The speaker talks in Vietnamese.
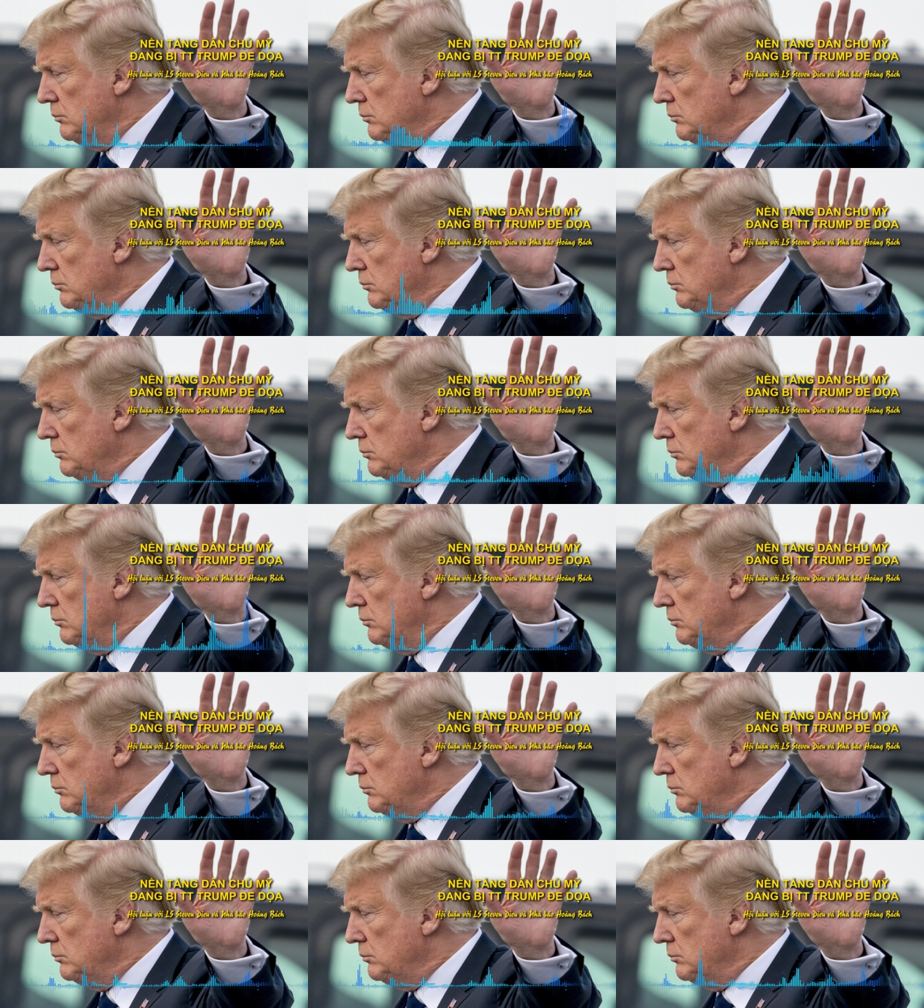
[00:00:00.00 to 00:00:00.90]
thành ra
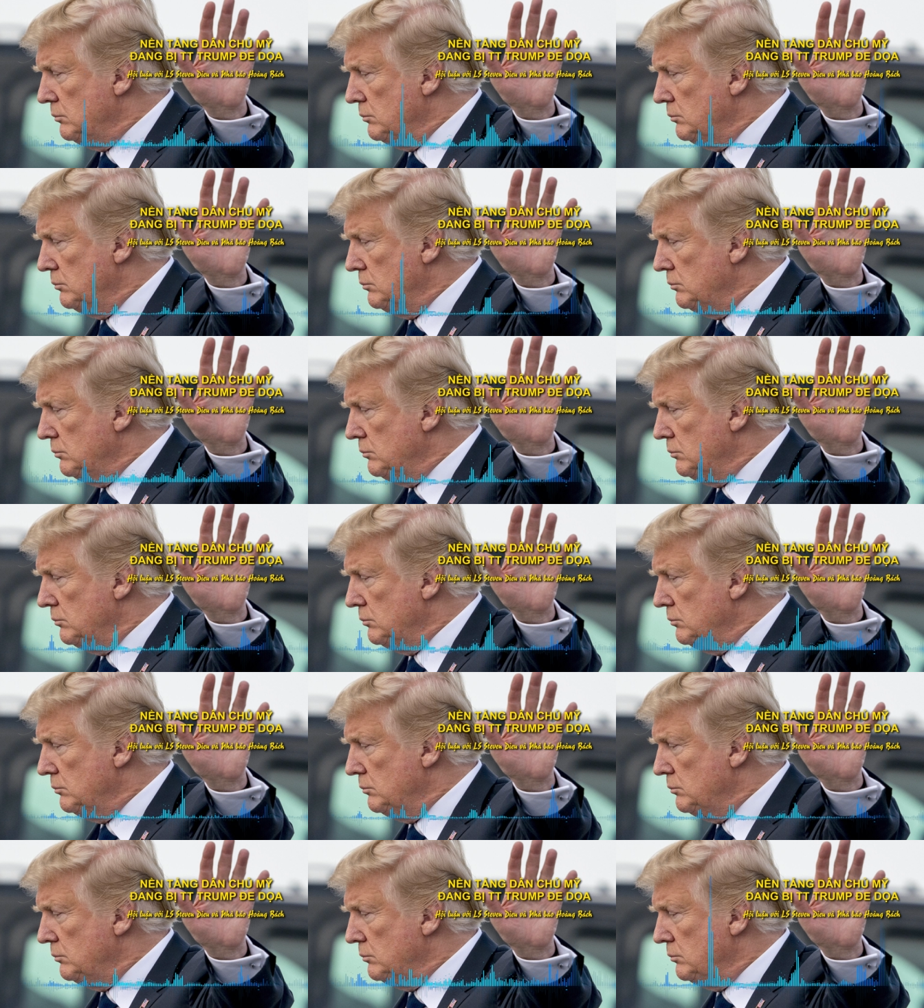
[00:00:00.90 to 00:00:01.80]
ông ta đổi sổ
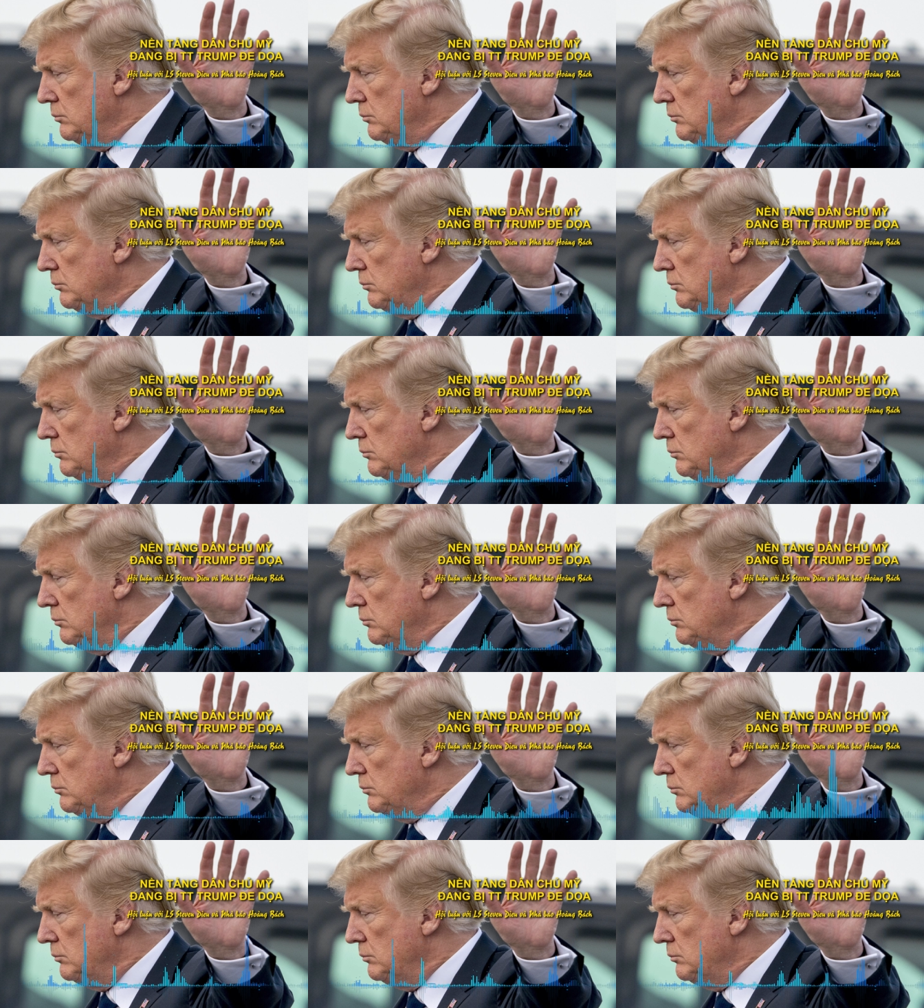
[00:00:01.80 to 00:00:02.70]
ra trường
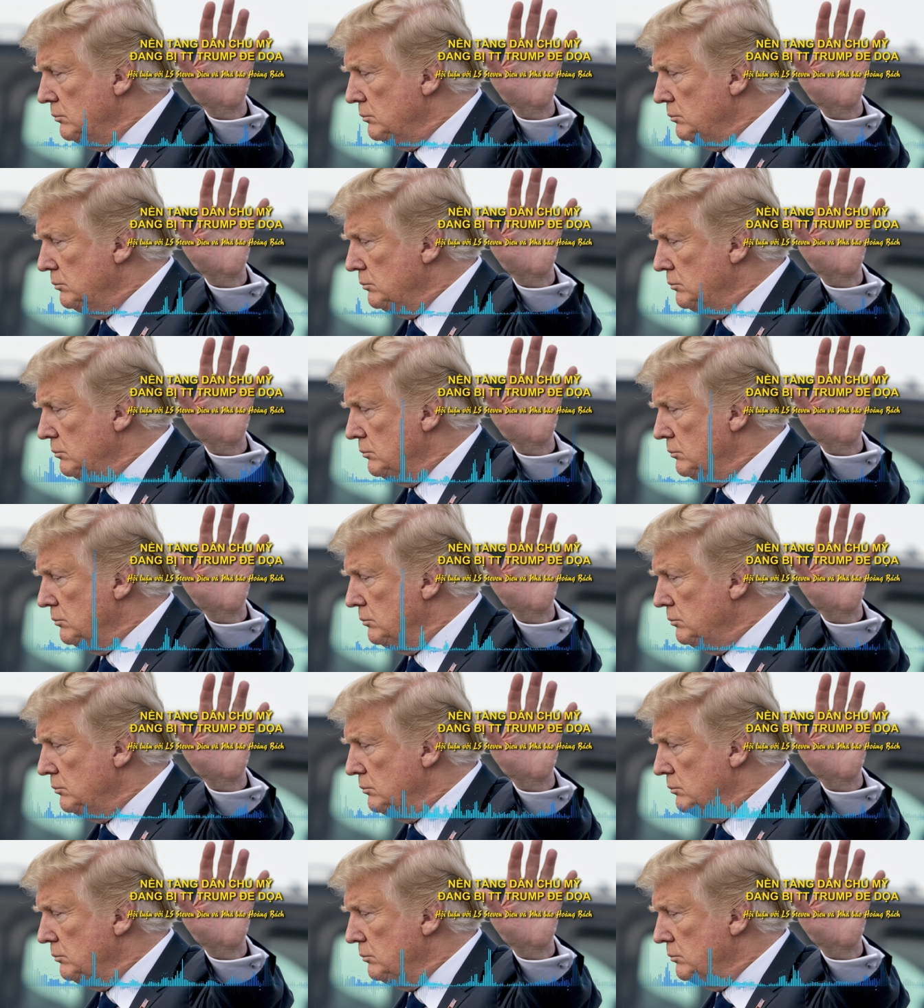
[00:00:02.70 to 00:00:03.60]
hạng
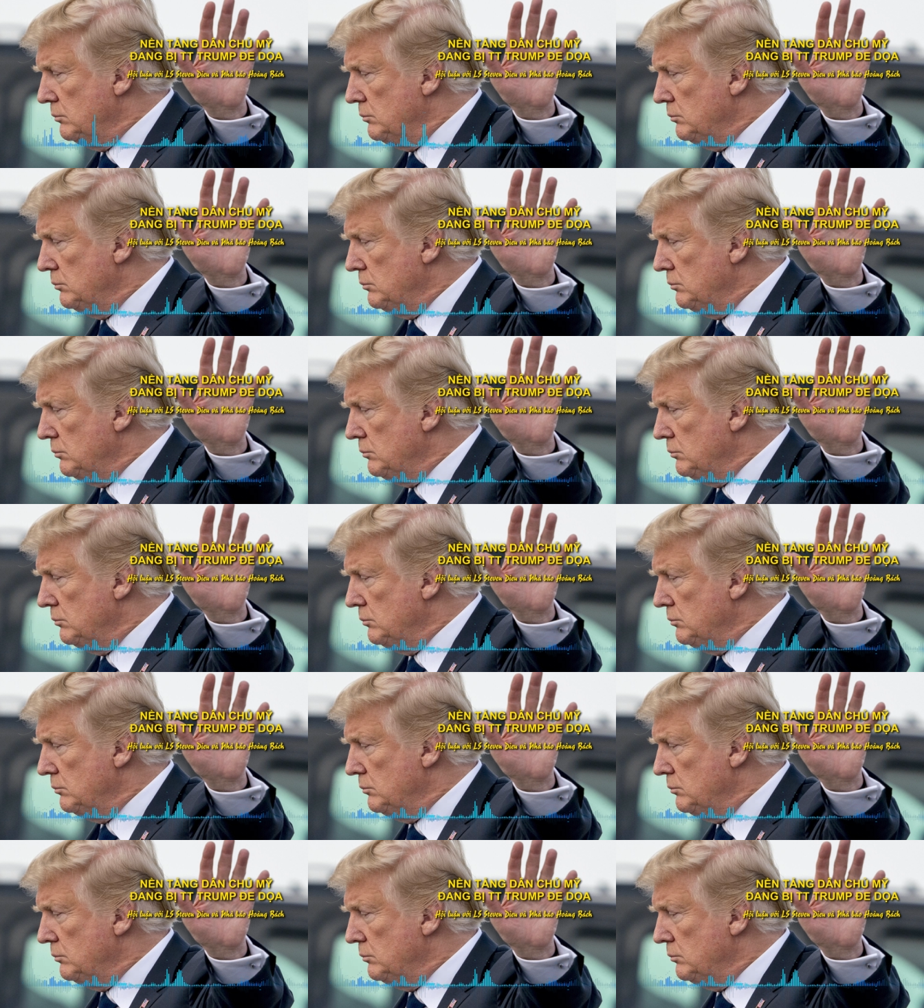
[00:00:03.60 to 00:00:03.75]
894